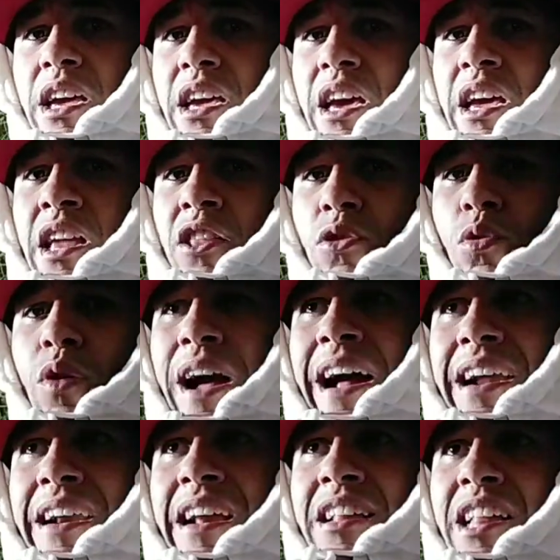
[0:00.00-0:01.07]
que tú
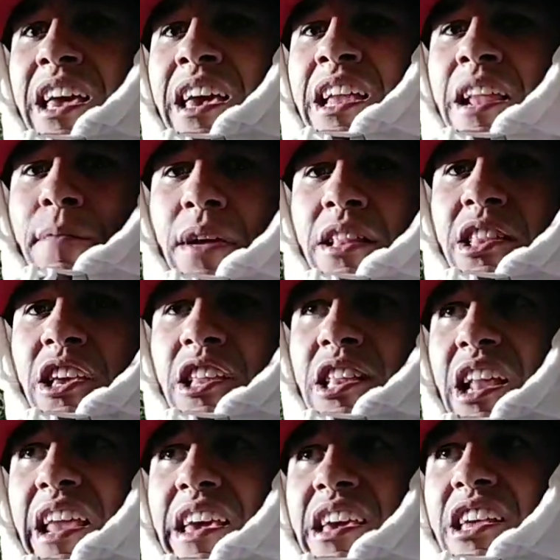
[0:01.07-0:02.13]
agarraste y le
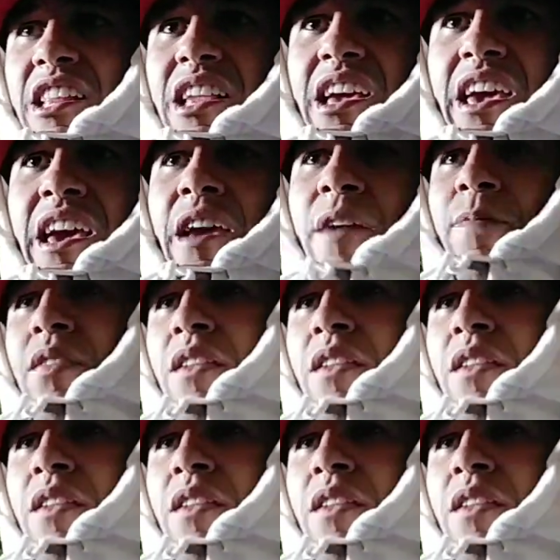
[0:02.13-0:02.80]
mentiste, le dijiste que